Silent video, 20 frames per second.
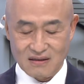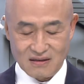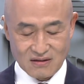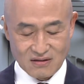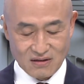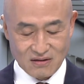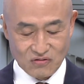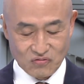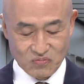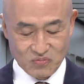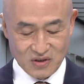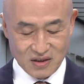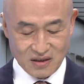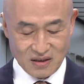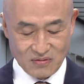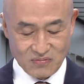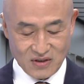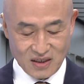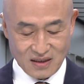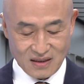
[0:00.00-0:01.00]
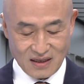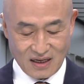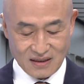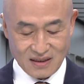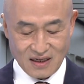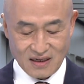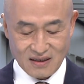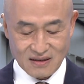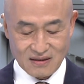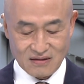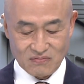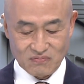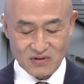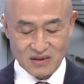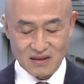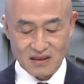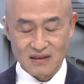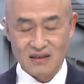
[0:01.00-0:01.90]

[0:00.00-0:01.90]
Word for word: 그런 움직임이 나타났습니다.